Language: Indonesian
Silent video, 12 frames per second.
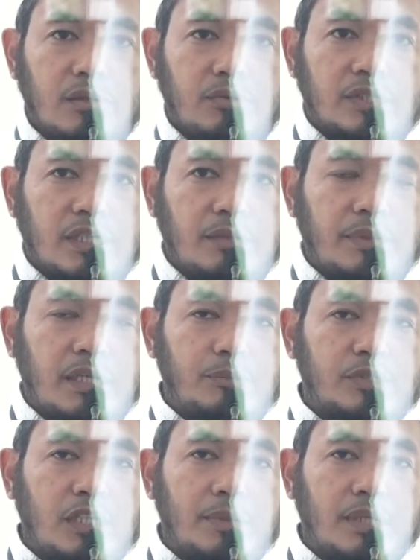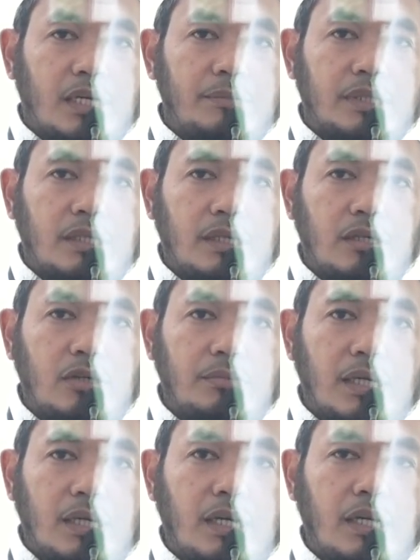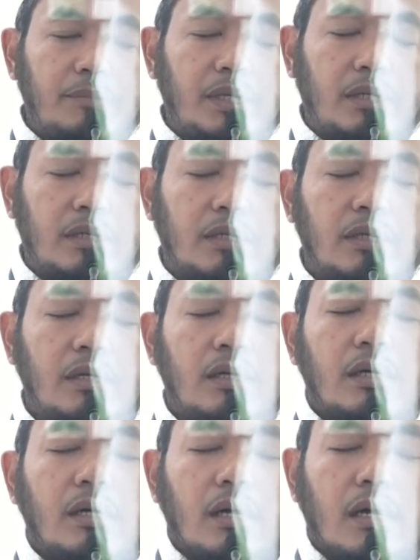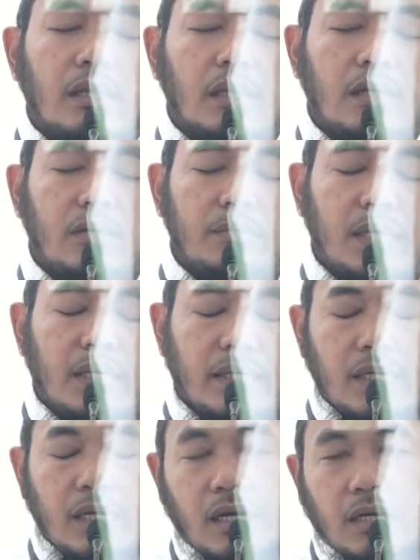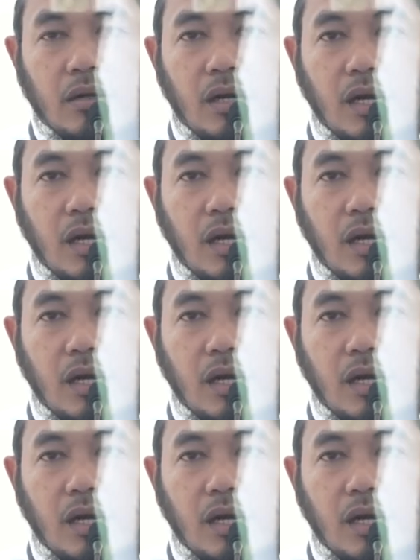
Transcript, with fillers: wa sari bil muslimin amatan ya rabbal alamin Allahumma arinal haqqa